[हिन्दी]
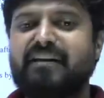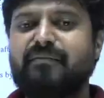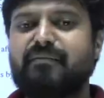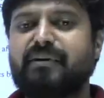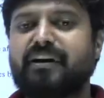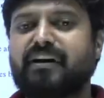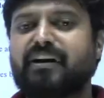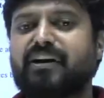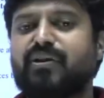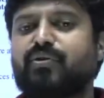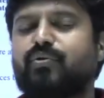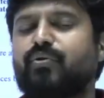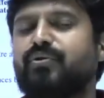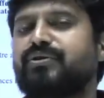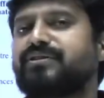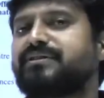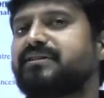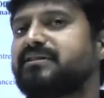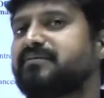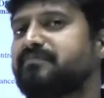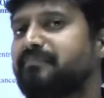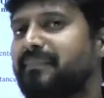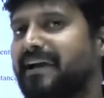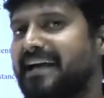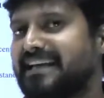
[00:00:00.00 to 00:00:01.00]
में अगर कोई
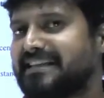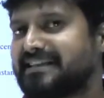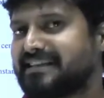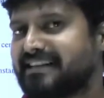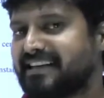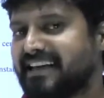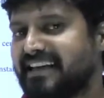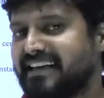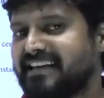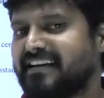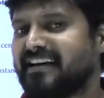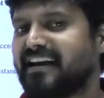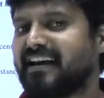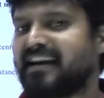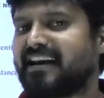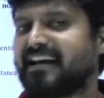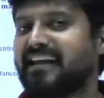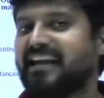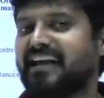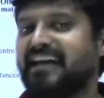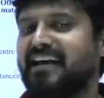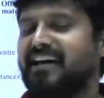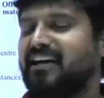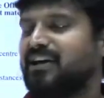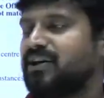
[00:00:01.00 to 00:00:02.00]
चीज मैच नहीं कर
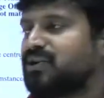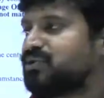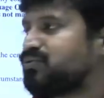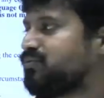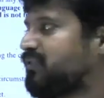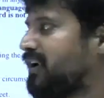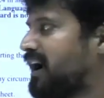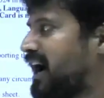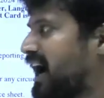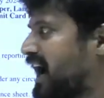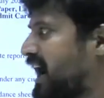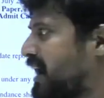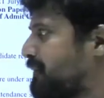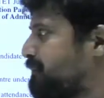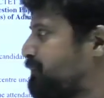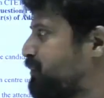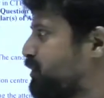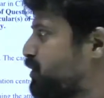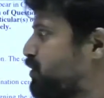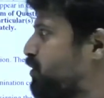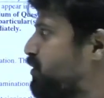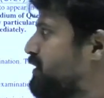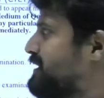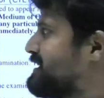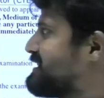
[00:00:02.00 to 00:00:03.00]
रही है तो
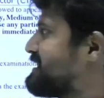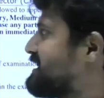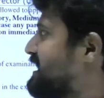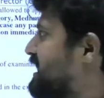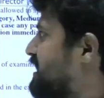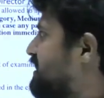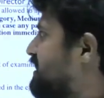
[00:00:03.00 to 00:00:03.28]
आपको इसका